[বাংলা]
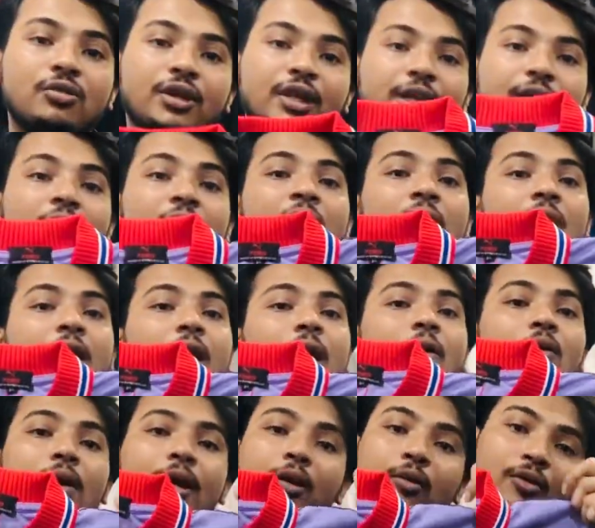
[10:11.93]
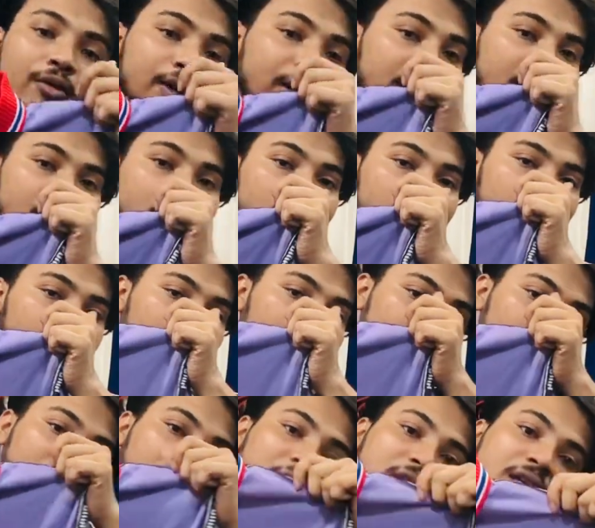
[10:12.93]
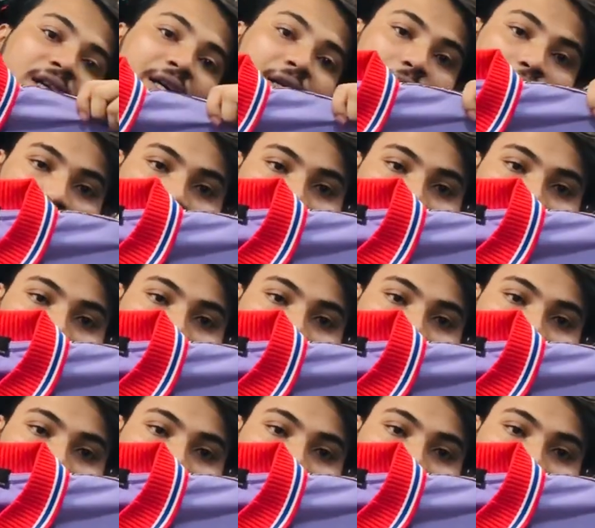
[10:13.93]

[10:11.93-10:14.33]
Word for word: করে অর্ডার করে নিন ভালো না লাগবে রিটার্ন